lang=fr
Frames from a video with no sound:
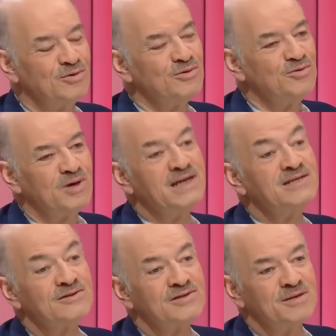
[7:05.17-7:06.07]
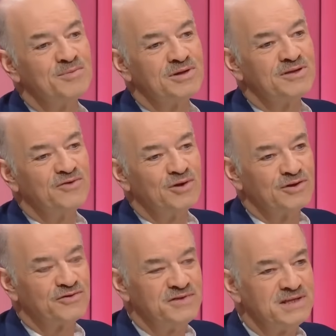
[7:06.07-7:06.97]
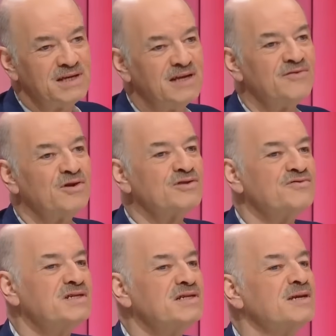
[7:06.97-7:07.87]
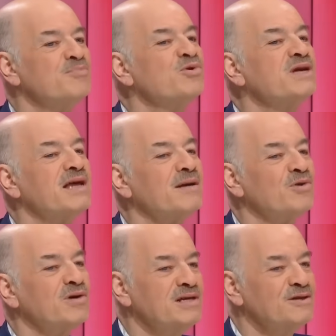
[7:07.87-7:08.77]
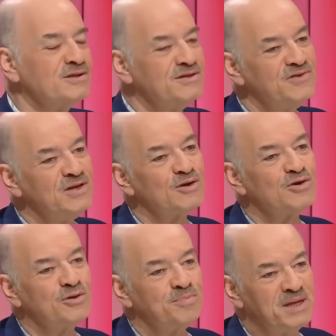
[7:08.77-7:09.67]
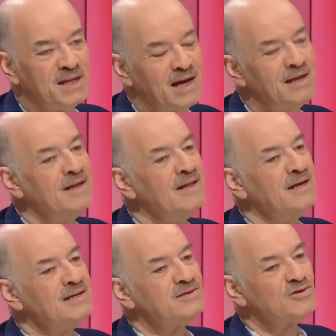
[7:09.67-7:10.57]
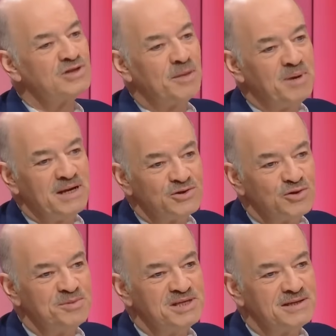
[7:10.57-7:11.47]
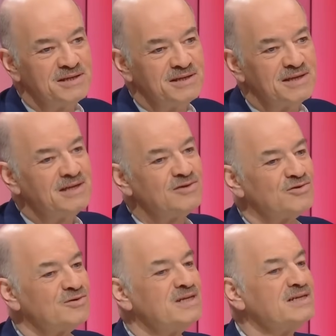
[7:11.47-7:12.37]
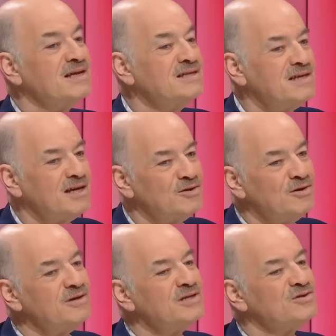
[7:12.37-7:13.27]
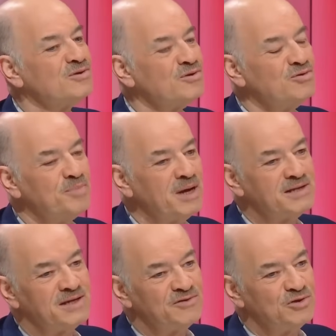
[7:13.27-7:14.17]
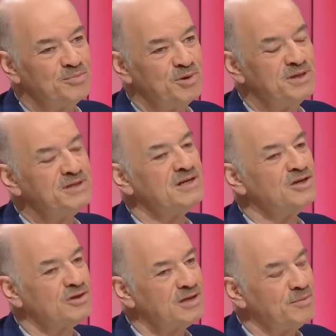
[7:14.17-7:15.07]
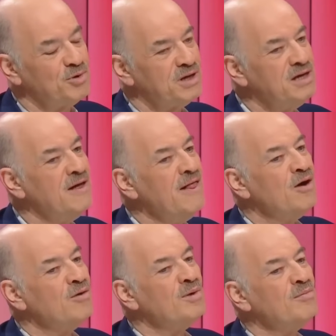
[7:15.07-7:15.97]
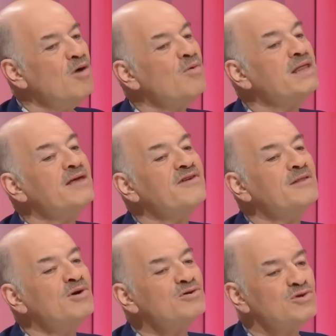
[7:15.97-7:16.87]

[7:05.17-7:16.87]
autour essentiellement des violences physiques et les violences physiques les plus clairement identifiées dans le code pénal. Ce que j'appelle les homicidités, ce sont des indicateurs qui sont retenus par les services de police et de gendarmerie au moment où un événement